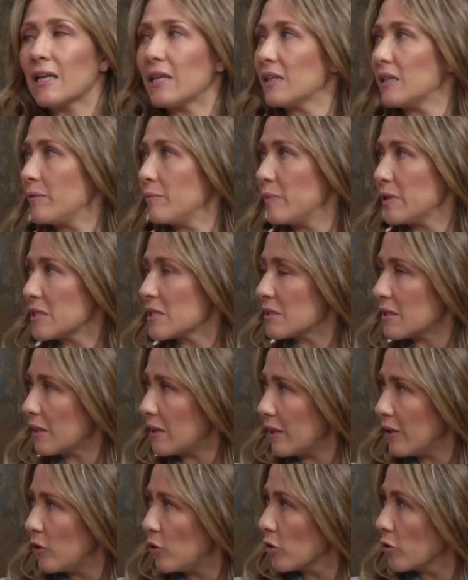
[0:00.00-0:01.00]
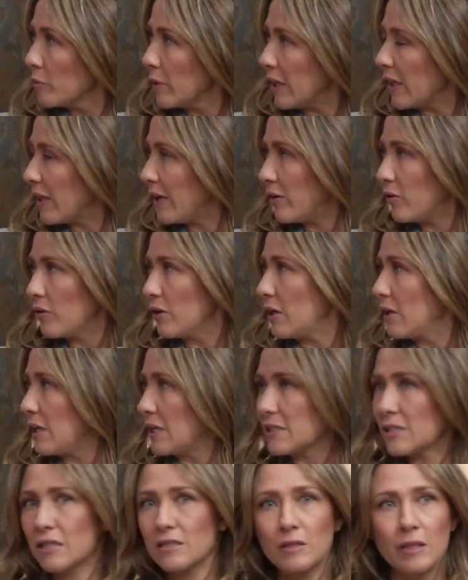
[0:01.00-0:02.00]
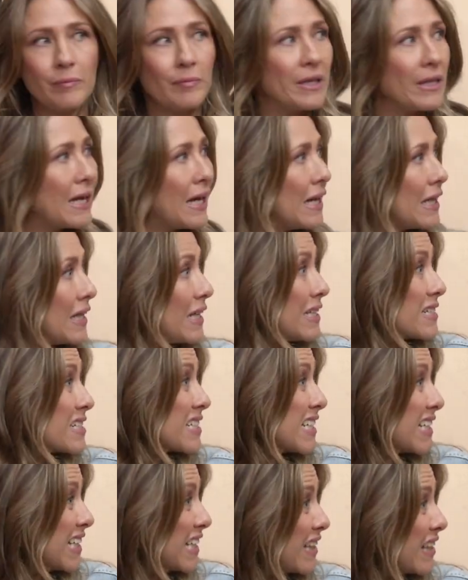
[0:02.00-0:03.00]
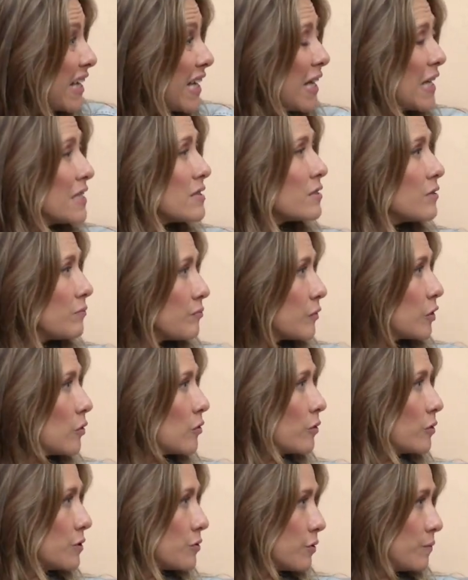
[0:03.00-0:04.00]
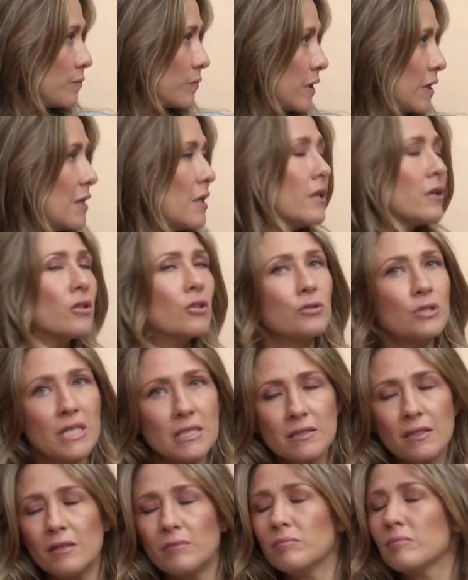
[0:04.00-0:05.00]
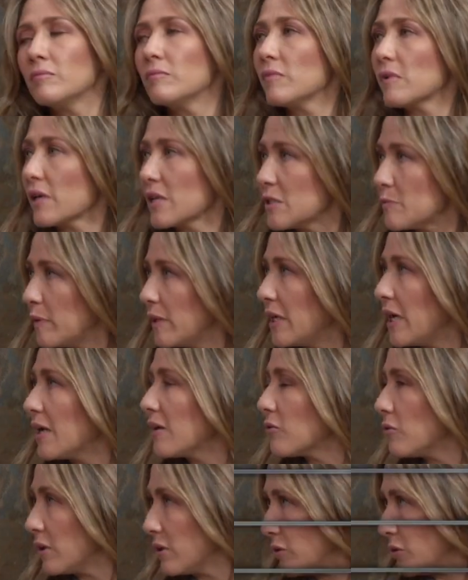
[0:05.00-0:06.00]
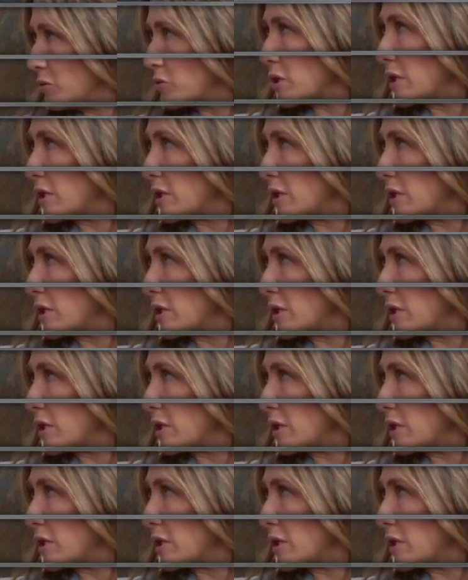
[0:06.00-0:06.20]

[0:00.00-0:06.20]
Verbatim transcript: que te empieces a tener hormigueo en las extremidades, rigidez, todo eso. Entonces, respirar cuando nos